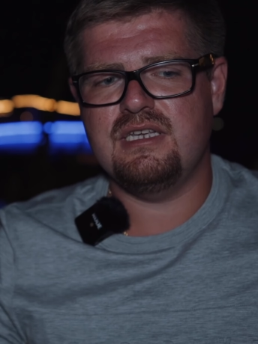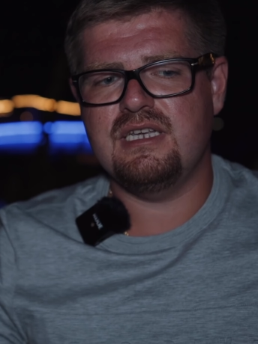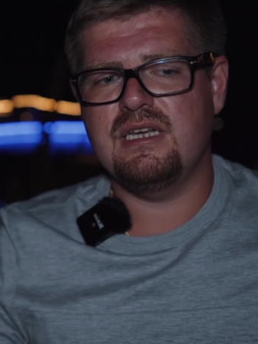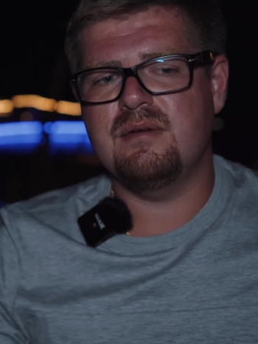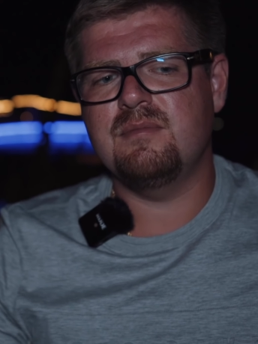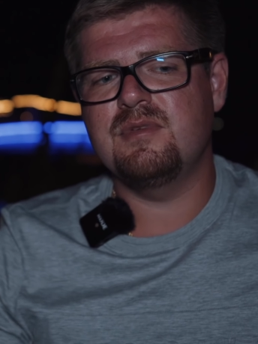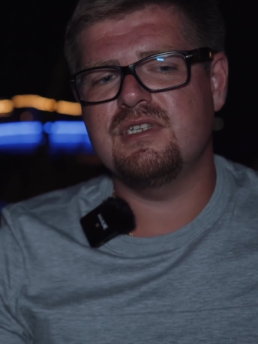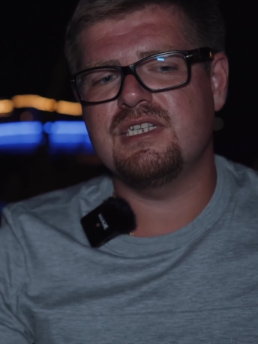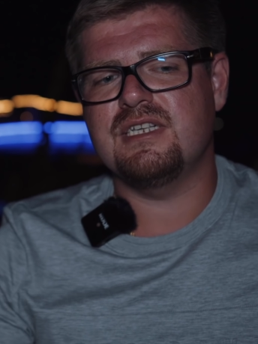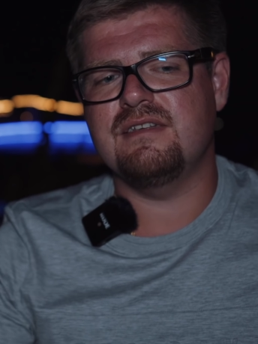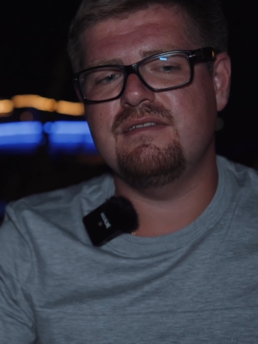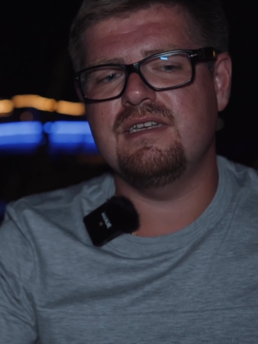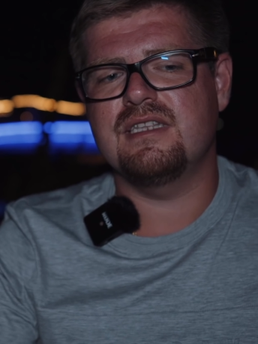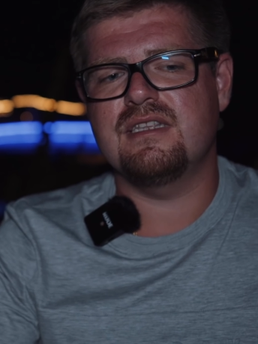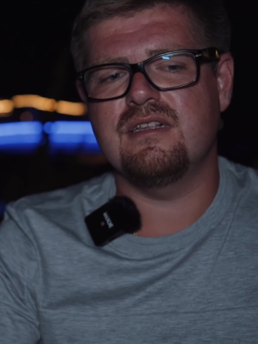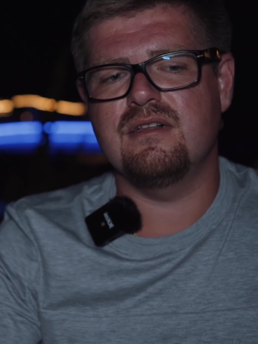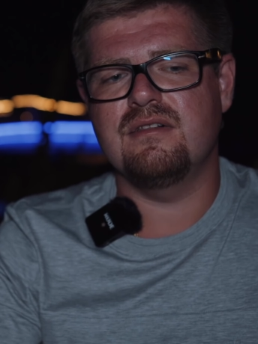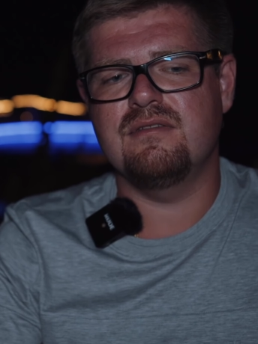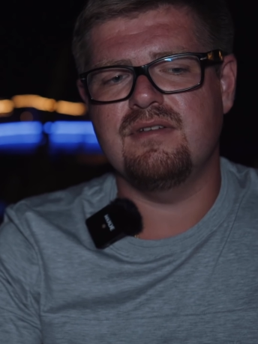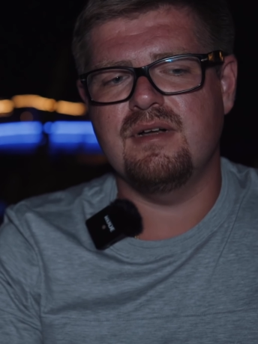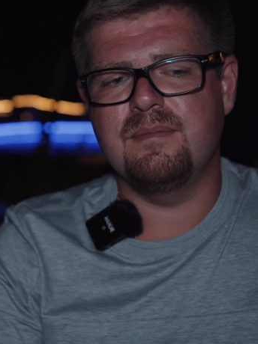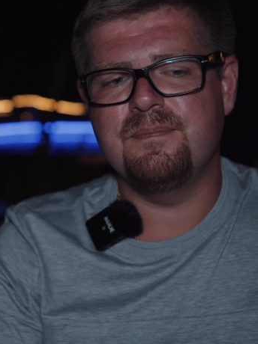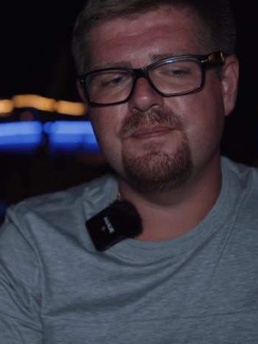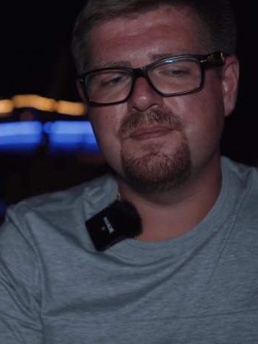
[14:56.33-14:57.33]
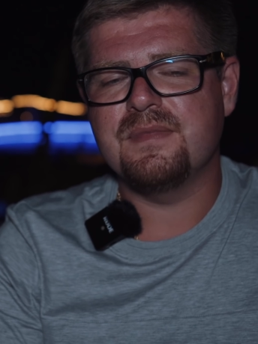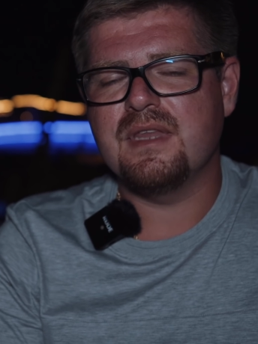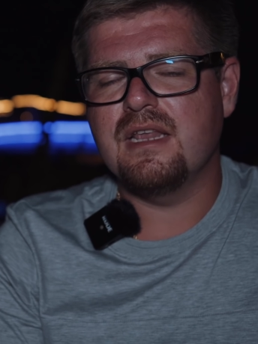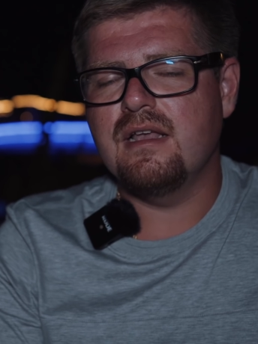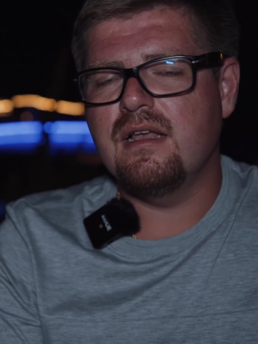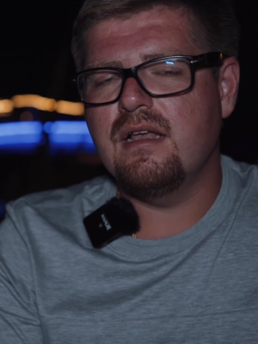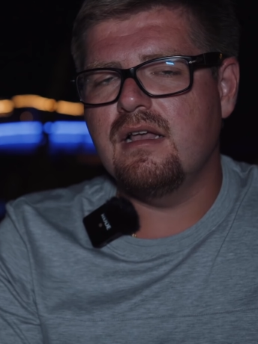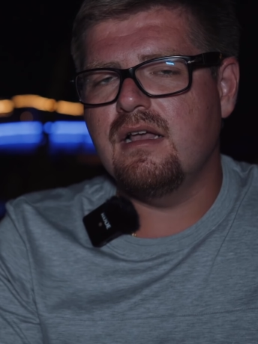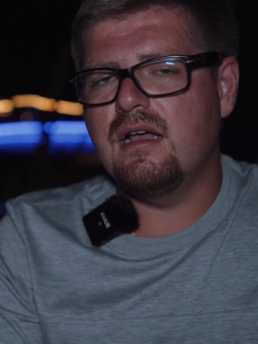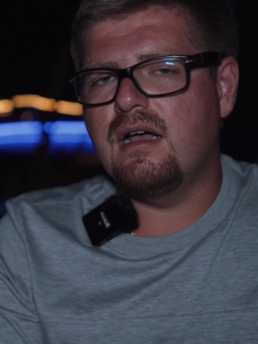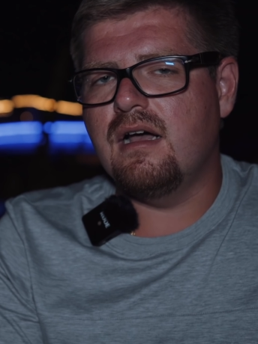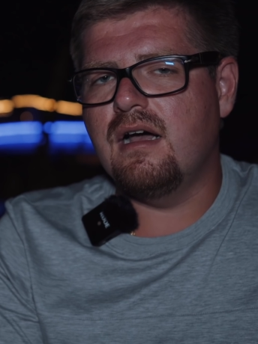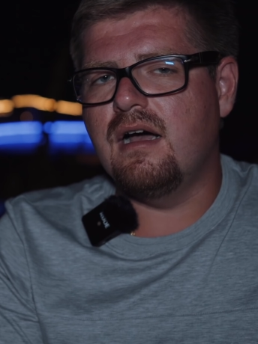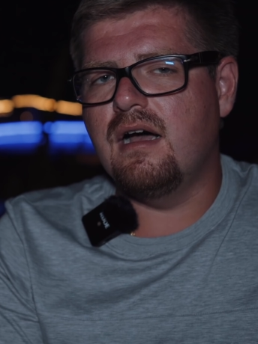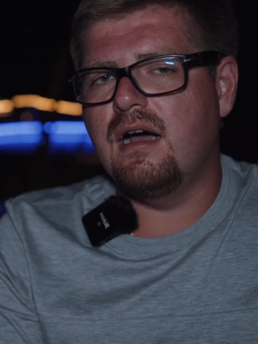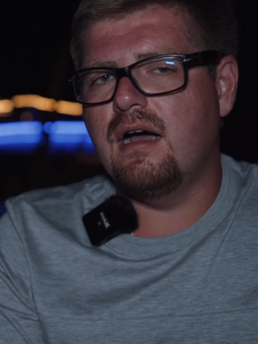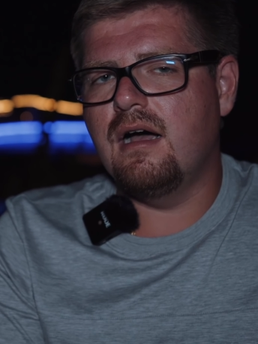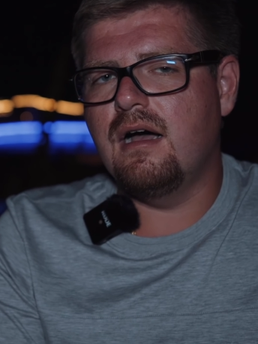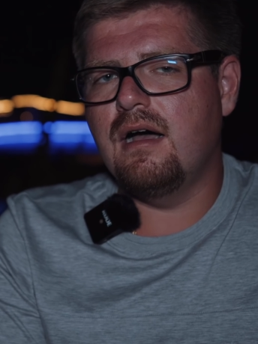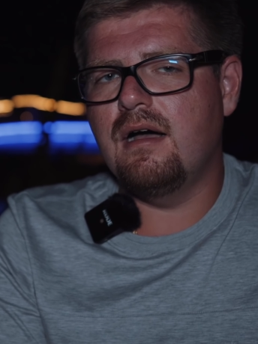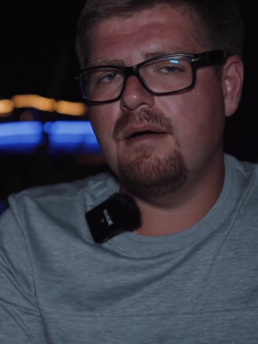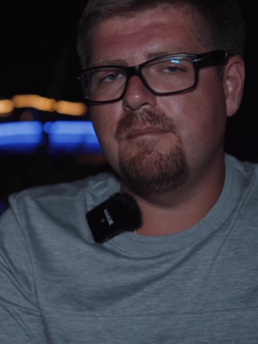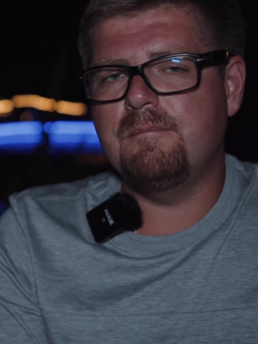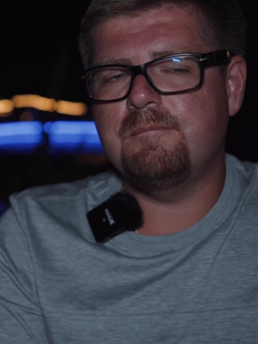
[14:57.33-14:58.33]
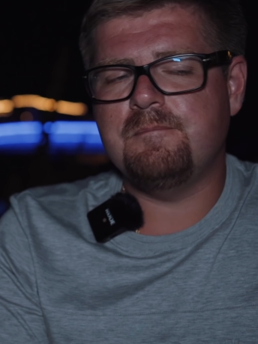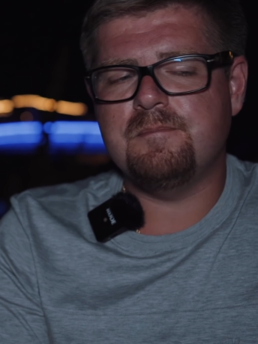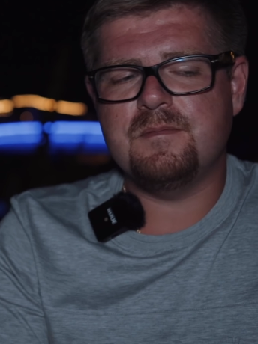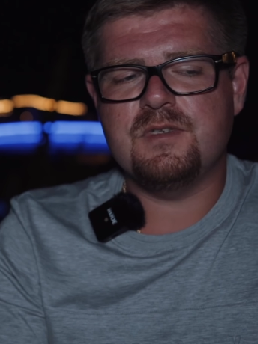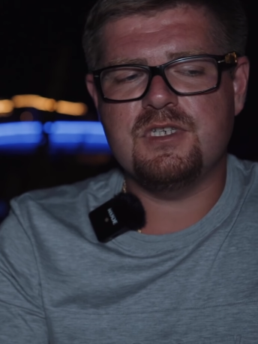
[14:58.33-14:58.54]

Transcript: И я бы советовал вам а,